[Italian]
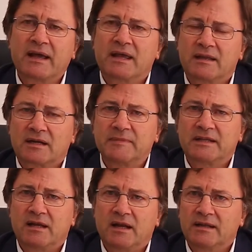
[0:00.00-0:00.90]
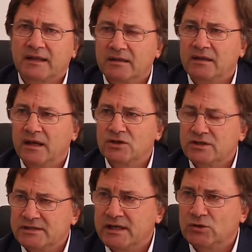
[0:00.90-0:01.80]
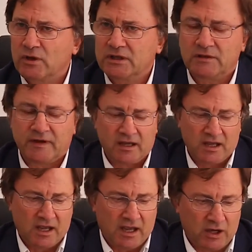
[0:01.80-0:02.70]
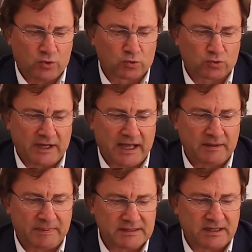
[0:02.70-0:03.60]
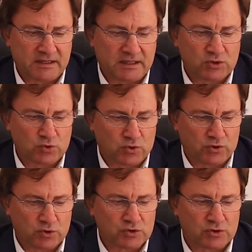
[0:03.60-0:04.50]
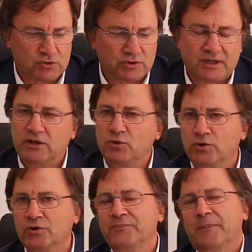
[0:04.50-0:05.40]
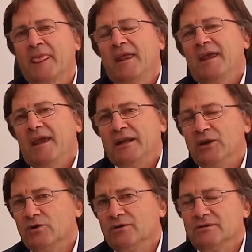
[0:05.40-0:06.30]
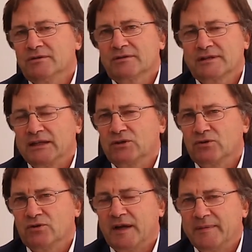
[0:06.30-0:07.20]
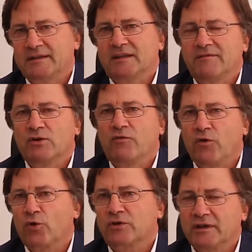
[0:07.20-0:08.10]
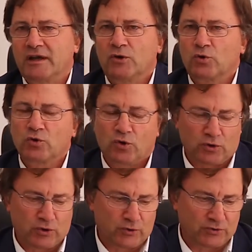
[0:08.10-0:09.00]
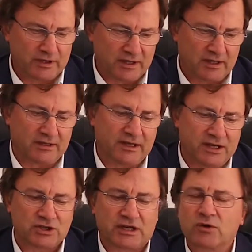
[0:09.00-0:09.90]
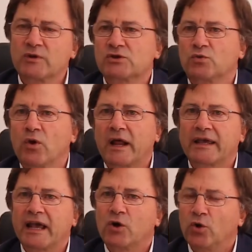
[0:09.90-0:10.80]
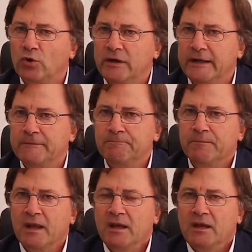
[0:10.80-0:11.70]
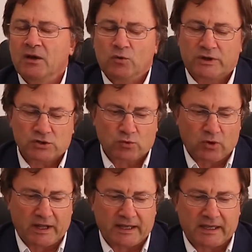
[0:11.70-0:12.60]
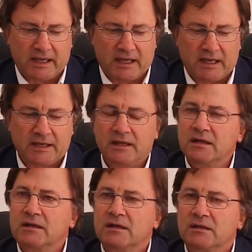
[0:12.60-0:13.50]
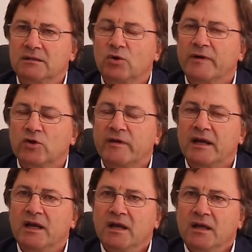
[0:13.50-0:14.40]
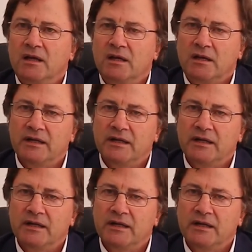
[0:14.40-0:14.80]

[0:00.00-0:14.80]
anche tramite le tante agenzie educative e culturali presenti sul nostro territorio. io oh, sento veramente davvero forte l'orgoglio di dirigere una scuola che accoglie una scuola che, eh, dove, dove eh,